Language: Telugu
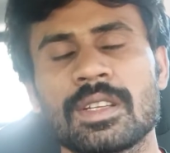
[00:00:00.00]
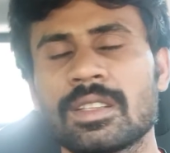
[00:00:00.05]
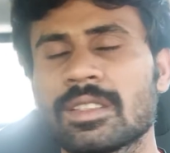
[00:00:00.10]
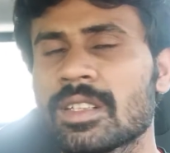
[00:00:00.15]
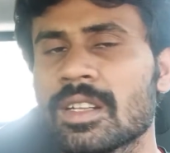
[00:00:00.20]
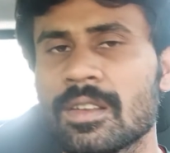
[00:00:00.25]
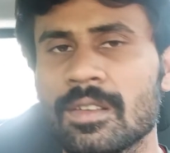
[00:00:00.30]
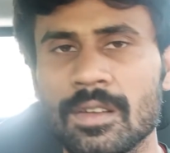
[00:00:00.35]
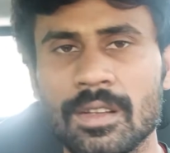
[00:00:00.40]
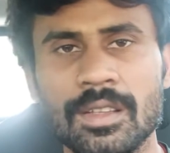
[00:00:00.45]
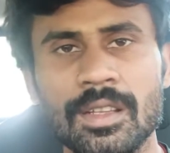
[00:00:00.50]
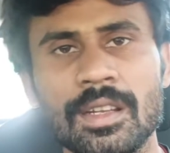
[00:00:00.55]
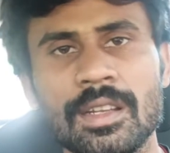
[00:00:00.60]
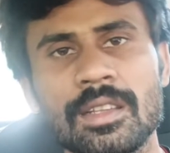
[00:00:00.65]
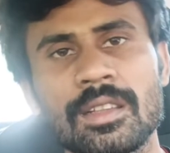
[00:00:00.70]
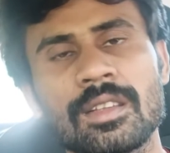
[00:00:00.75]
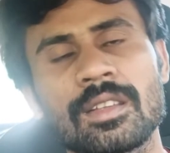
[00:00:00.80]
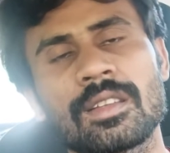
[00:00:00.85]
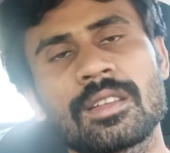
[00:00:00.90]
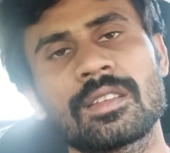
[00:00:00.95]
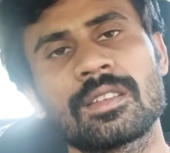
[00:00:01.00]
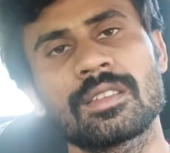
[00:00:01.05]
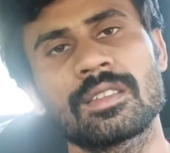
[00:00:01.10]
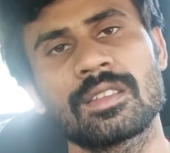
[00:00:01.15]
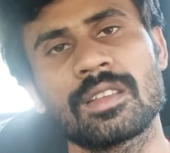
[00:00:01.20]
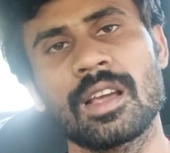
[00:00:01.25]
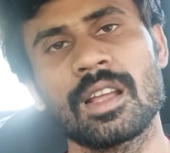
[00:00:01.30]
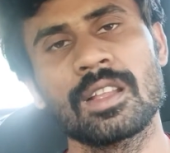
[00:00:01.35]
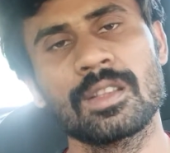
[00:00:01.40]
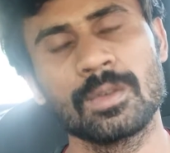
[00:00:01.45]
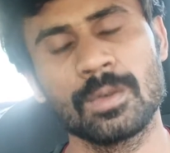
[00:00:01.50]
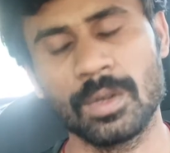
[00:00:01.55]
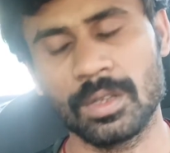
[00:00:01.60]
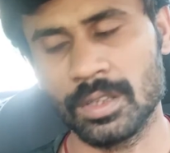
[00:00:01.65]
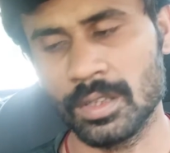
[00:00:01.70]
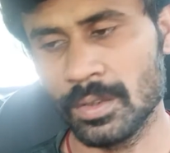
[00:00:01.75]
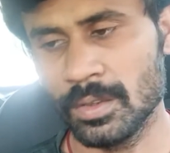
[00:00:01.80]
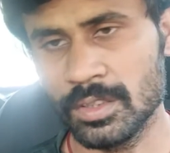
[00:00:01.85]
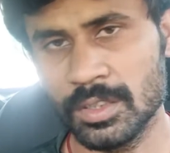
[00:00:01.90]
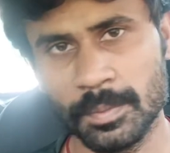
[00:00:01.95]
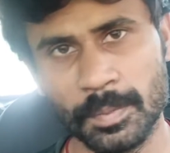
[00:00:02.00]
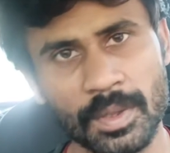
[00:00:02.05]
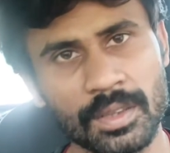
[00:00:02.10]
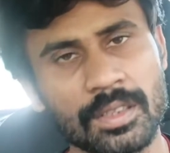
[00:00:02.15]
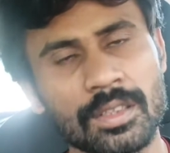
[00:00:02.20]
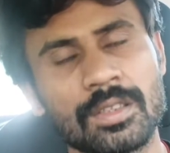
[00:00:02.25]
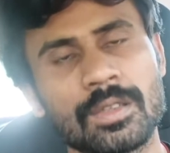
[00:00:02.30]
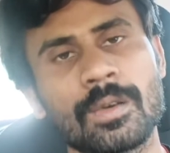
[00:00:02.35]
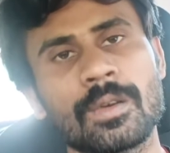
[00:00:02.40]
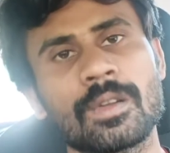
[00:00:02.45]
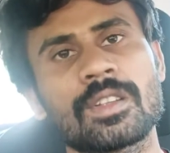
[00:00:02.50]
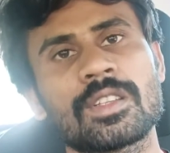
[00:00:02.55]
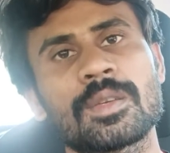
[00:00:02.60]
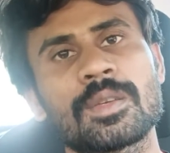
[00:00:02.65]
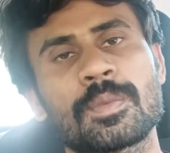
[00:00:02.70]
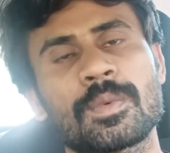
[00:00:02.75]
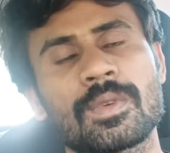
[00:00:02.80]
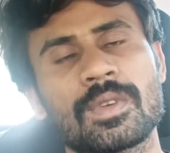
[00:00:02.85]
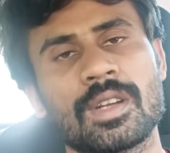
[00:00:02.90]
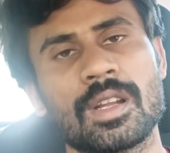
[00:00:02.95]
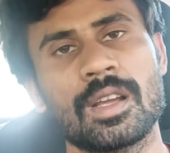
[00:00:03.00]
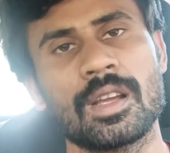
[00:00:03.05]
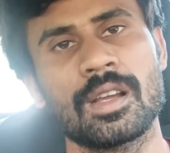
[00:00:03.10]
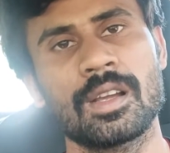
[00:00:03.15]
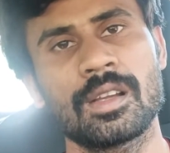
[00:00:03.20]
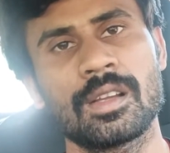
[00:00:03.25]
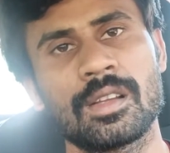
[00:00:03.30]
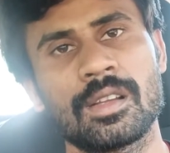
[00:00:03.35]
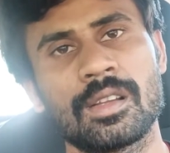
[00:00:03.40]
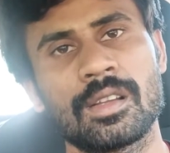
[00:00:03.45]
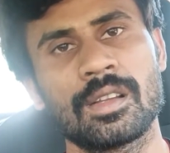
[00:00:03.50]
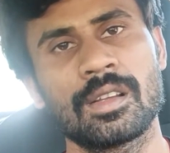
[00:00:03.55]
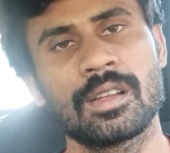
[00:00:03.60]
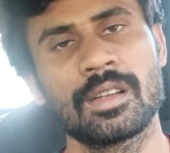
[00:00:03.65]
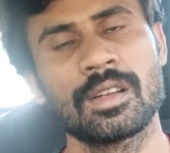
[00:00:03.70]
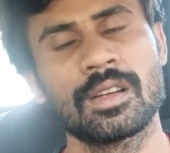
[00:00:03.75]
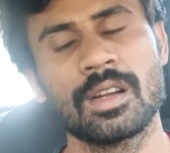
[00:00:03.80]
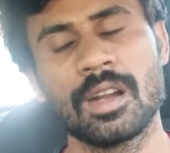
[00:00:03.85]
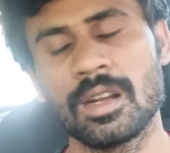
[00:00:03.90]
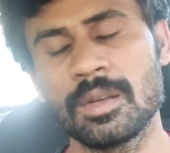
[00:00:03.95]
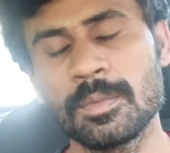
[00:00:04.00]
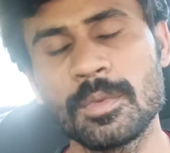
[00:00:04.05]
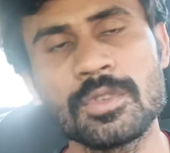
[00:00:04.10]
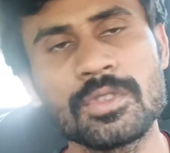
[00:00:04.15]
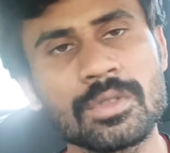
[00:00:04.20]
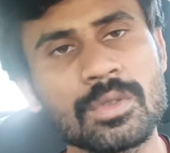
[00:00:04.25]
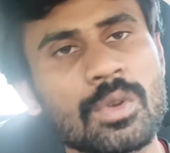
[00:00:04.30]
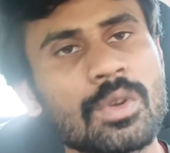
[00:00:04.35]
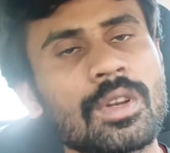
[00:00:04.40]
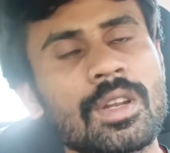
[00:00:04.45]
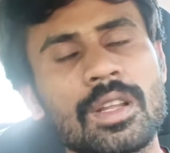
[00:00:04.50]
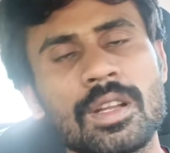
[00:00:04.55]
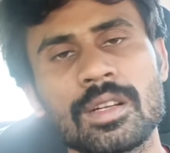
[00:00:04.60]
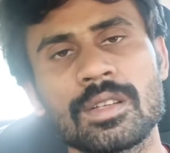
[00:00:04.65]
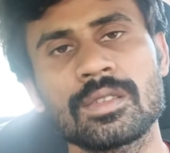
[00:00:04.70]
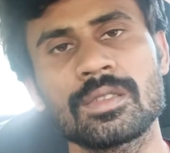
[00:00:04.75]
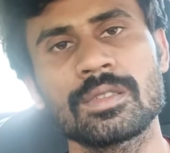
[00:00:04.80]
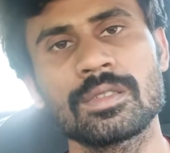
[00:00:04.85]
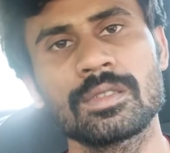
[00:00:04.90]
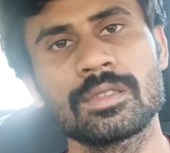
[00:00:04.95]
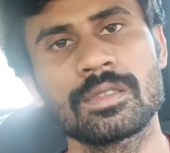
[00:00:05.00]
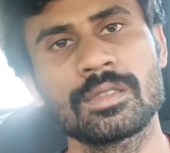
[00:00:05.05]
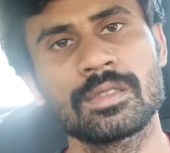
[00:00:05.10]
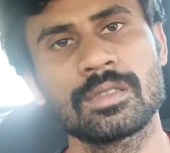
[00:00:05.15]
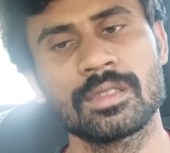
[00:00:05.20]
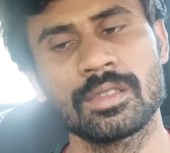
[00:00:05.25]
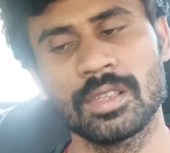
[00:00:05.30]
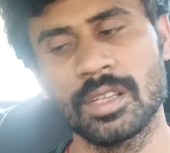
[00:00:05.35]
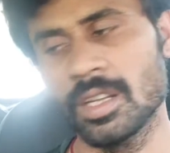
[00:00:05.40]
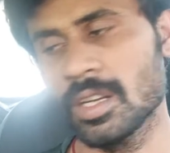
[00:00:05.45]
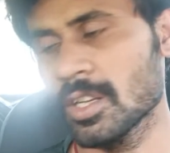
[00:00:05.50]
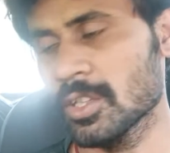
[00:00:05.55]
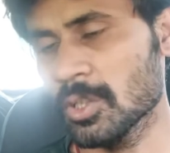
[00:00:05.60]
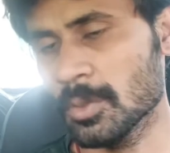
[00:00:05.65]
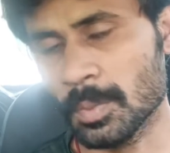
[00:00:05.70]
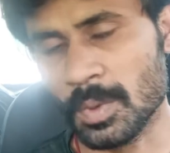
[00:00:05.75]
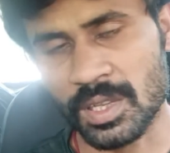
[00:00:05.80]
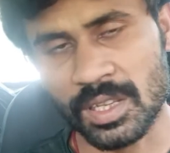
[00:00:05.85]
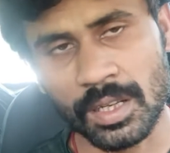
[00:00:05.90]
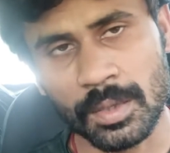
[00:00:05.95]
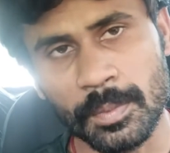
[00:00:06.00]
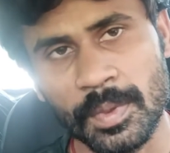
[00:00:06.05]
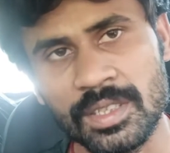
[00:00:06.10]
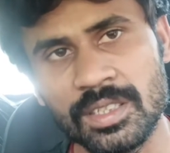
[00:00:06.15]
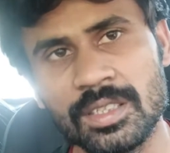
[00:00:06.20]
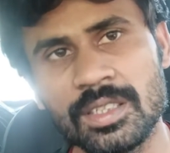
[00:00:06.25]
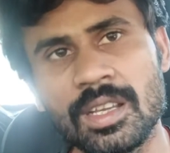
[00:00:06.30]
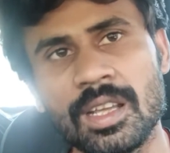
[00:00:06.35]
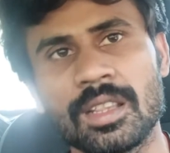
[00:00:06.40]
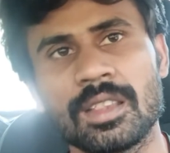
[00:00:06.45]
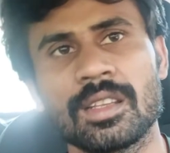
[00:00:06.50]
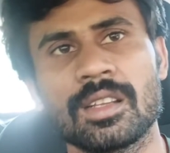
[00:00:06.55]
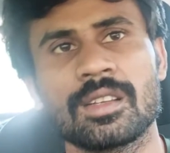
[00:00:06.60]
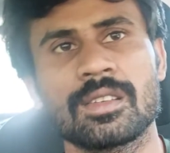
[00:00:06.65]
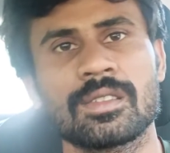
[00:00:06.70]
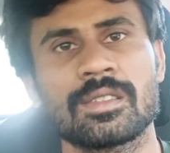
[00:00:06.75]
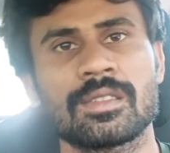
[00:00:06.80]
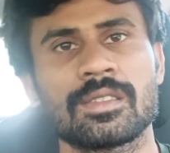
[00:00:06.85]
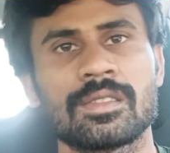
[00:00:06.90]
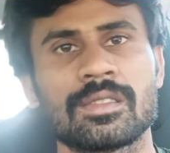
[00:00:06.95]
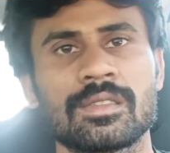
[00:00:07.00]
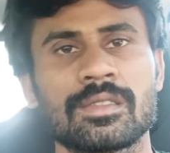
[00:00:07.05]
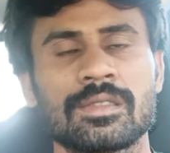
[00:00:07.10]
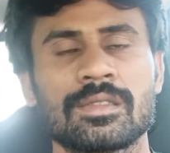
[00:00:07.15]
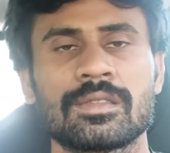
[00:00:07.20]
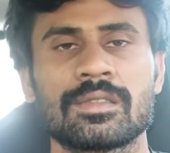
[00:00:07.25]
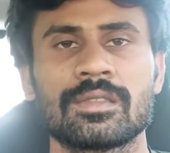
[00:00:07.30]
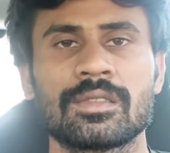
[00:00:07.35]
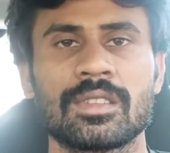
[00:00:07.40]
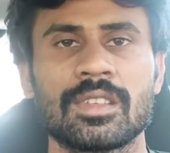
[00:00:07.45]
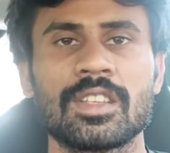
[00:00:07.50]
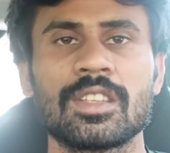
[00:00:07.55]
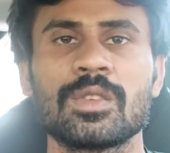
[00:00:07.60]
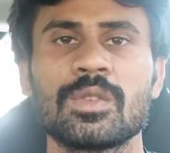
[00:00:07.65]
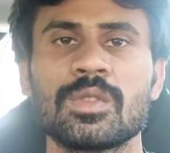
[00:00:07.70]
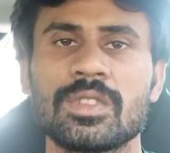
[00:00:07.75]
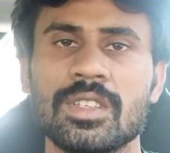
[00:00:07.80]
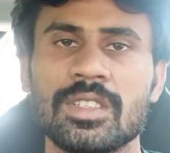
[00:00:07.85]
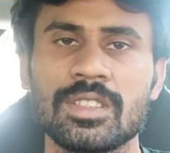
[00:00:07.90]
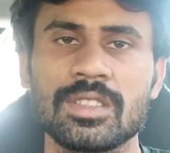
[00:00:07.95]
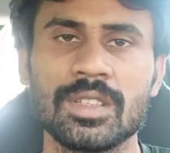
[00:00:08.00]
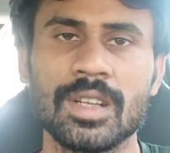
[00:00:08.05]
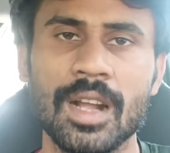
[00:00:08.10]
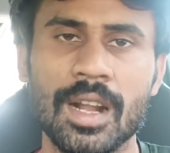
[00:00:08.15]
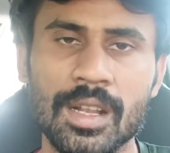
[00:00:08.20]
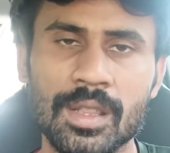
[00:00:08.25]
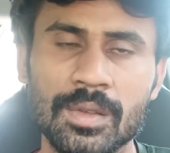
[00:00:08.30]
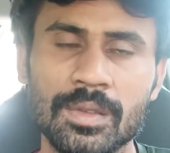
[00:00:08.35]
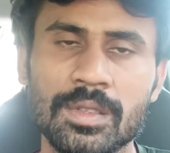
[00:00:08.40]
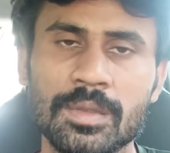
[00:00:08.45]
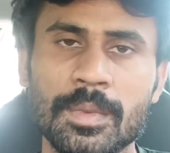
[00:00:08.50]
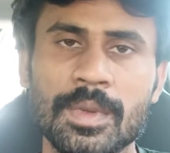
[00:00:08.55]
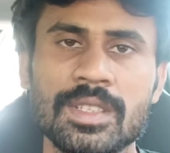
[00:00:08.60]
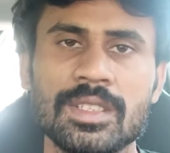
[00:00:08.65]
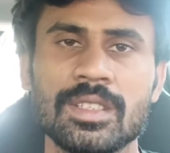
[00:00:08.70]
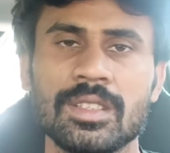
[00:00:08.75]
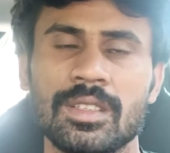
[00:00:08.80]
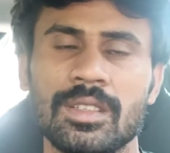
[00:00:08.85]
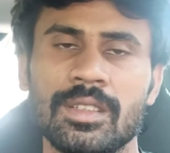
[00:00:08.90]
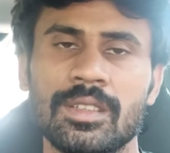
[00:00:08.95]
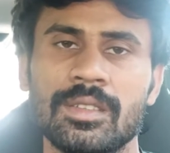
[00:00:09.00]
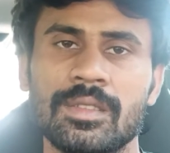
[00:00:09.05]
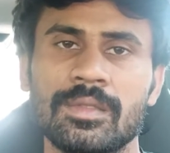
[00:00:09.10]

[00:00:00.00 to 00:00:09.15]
చరిత్ర ఎవరో తెలియంది ఏదో కొత్తగా వచ్చి పత్తికూరలు చెప్పుకుంటా నన్ను మించిన వాళ్ళు లేడు నేనేదో ప్రజలకు మంచి చేస్తున్నాను ఏంది నువ్వు చేసింది గాడిద గుడి మంచి